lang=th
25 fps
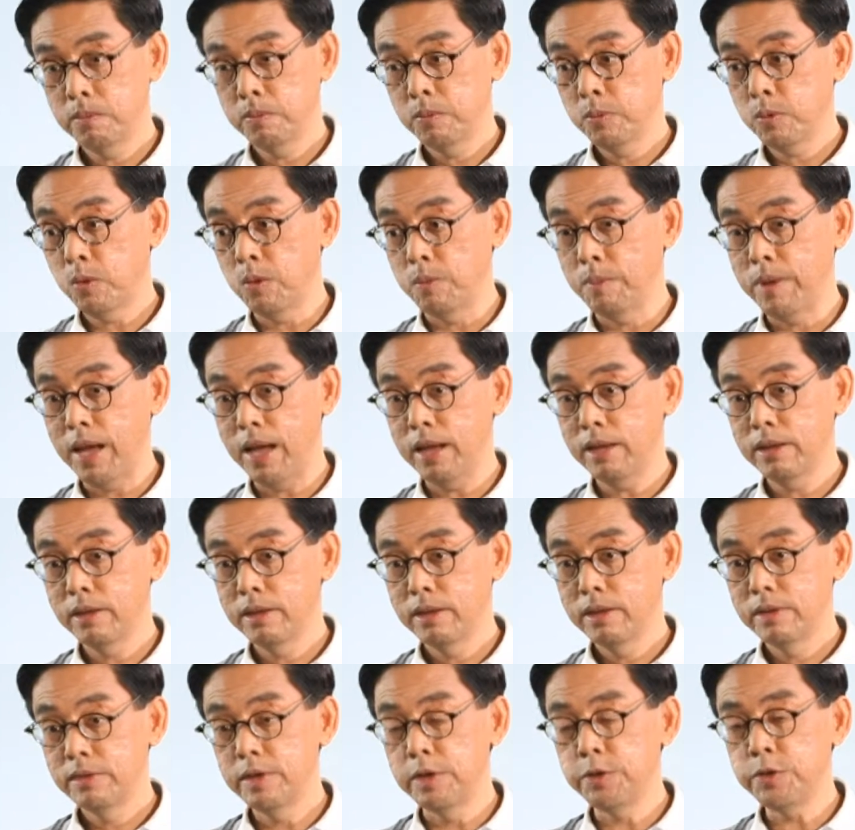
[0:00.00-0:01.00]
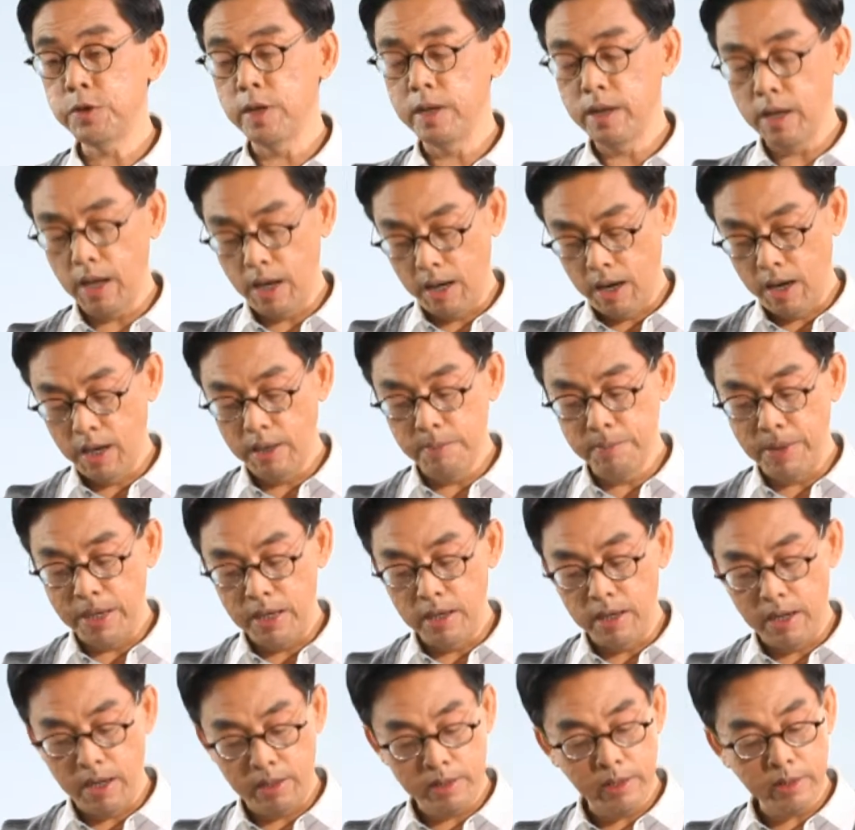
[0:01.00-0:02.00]
ถูกไหมจริงๆเงินมัน
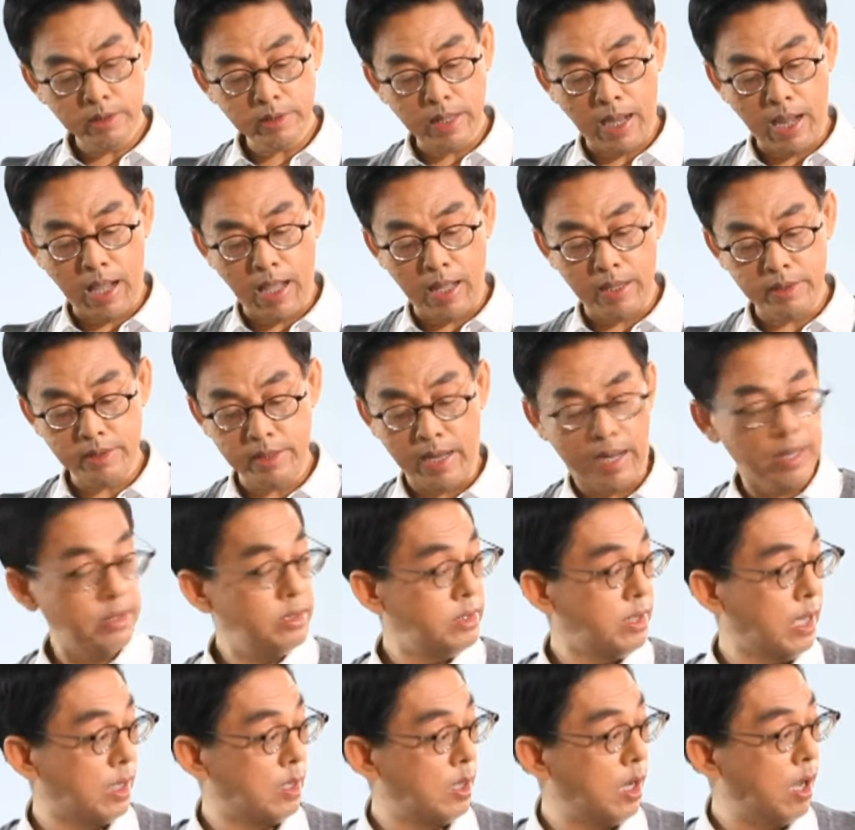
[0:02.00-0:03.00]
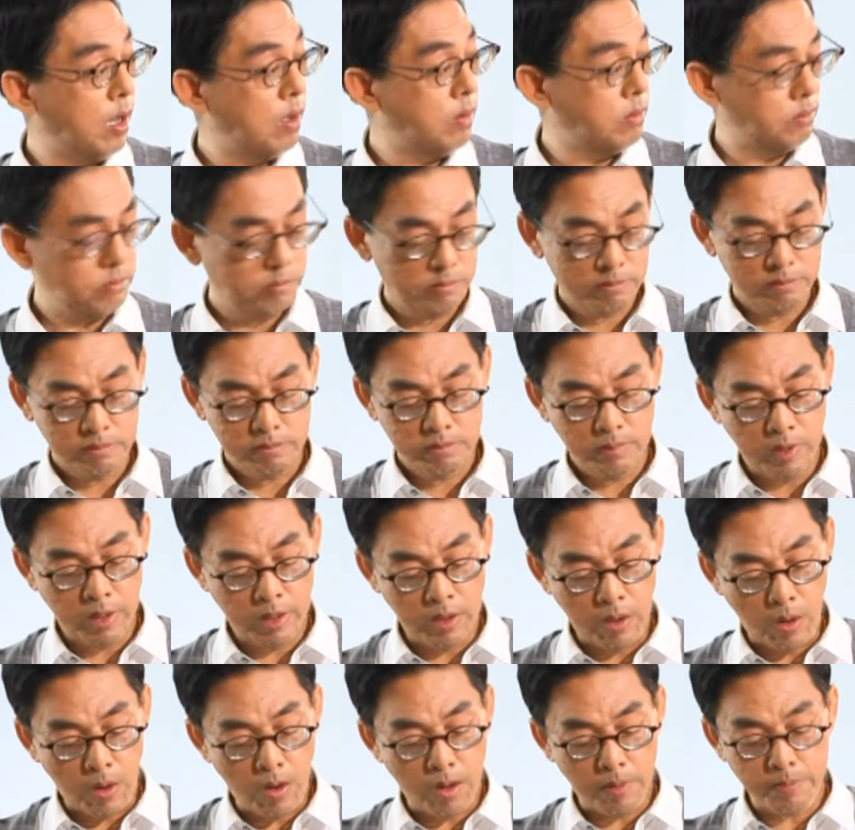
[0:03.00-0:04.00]
เหลือตั้งแต่170,000แล้วเงิน
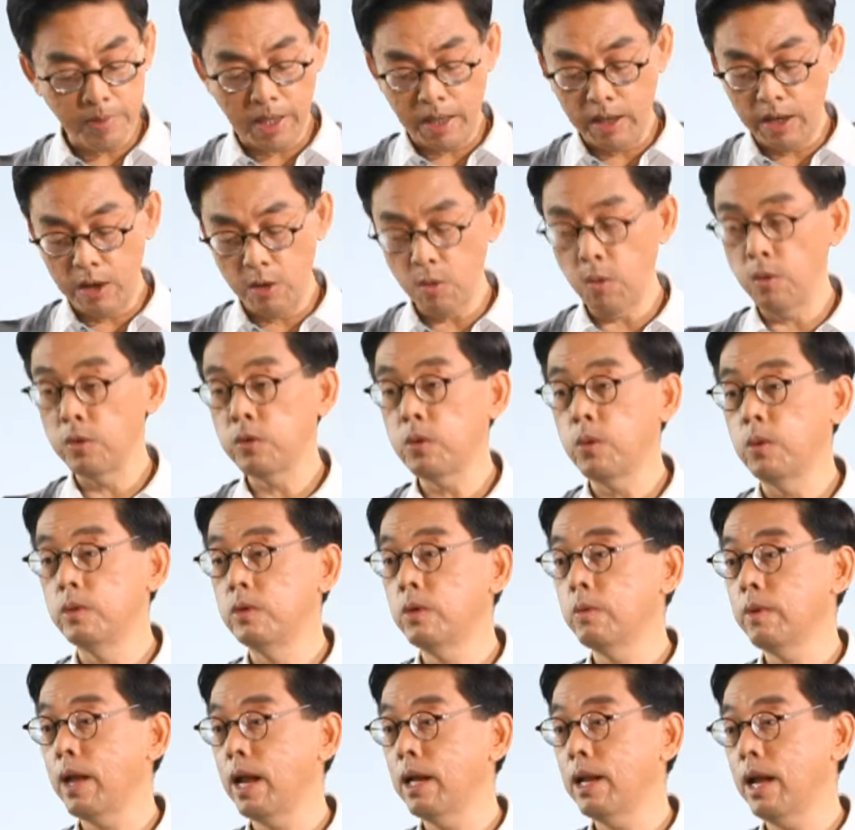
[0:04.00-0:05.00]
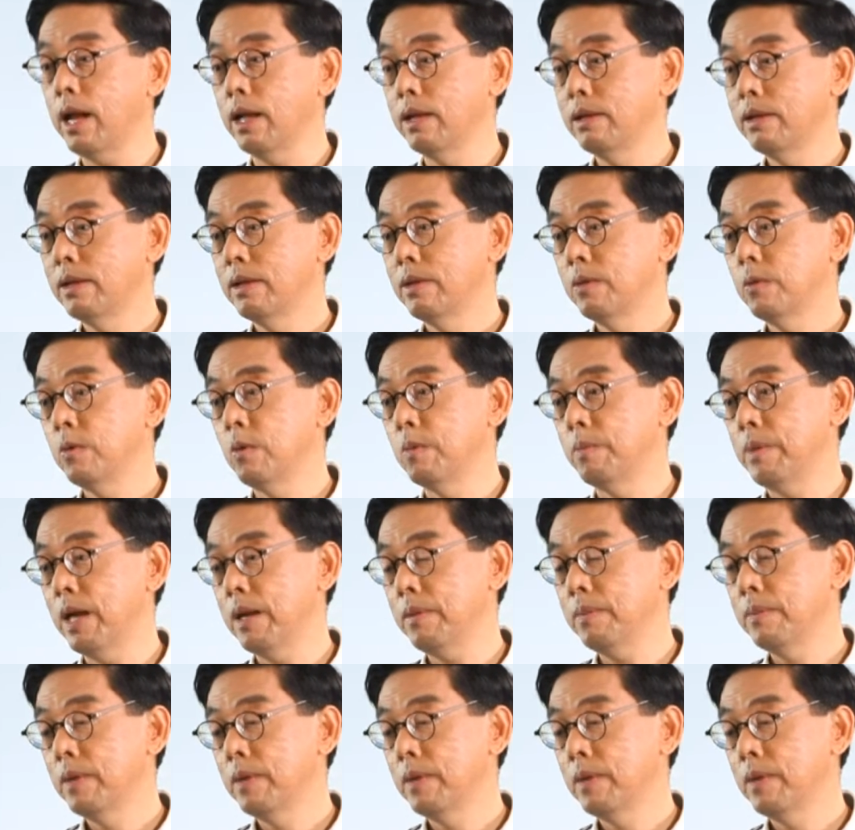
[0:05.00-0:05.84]
ออมกับเงินลงทุนตรงนั้นน่ะถูกไหม